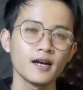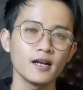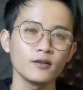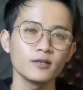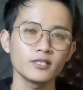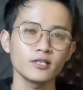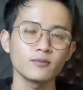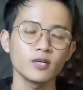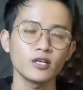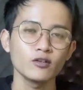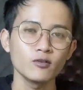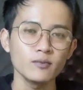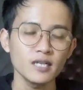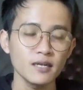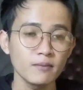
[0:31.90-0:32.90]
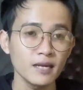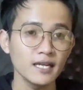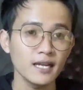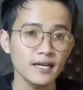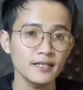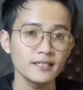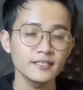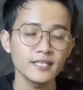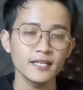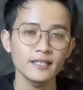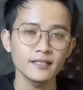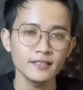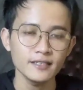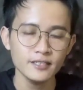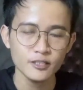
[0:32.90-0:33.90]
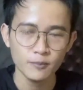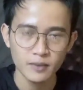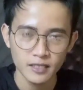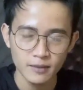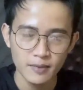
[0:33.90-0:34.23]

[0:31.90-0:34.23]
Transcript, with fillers: Halo Assalamualaikum, kembali lagi di channel ini Seperti